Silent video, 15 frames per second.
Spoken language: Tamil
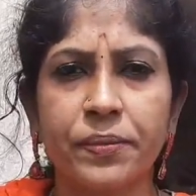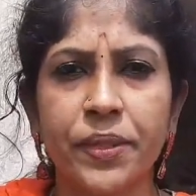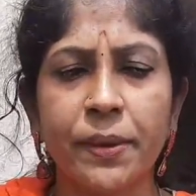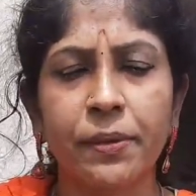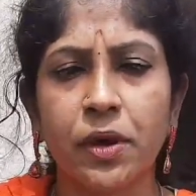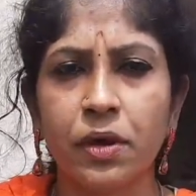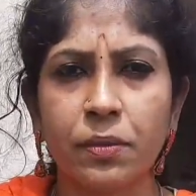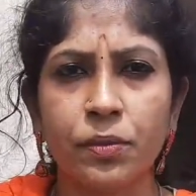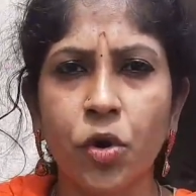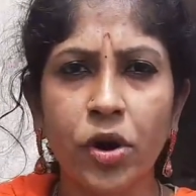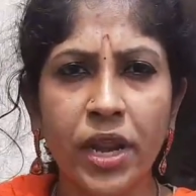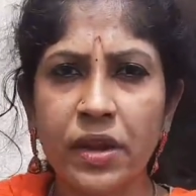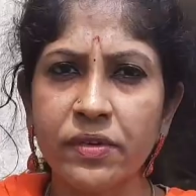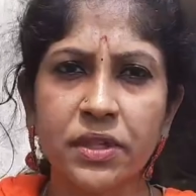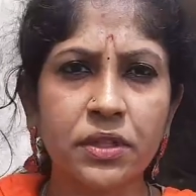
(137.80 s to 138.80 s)
நம்ம
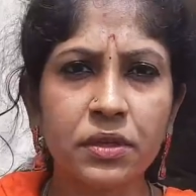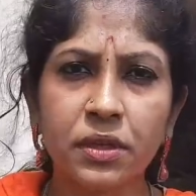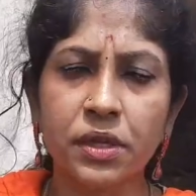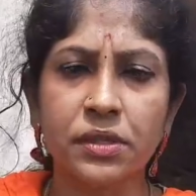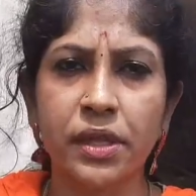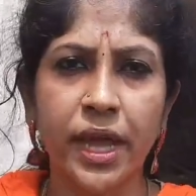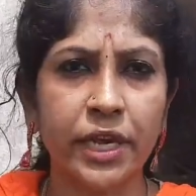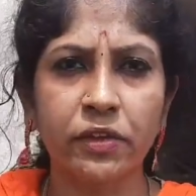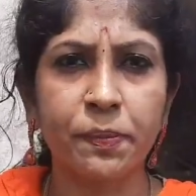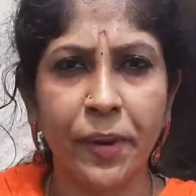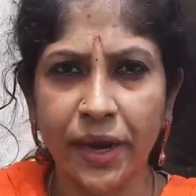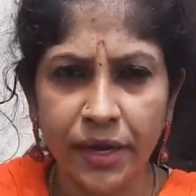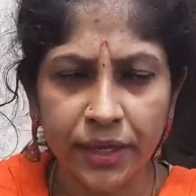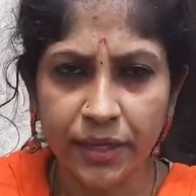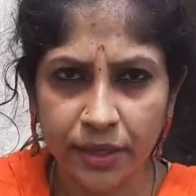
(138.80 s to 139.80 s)
பாடியில் வந்து அந்த ஆக்டிவேட்
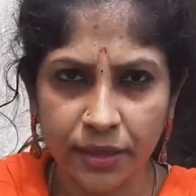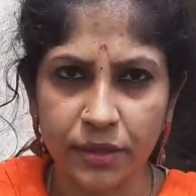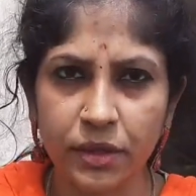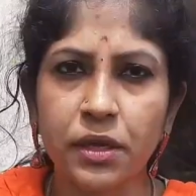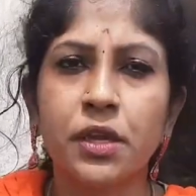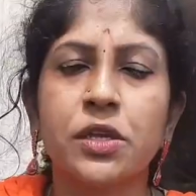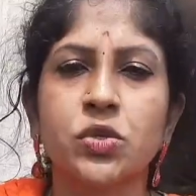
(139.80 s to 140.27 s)
பண்ணிகிட்டு இருக்குது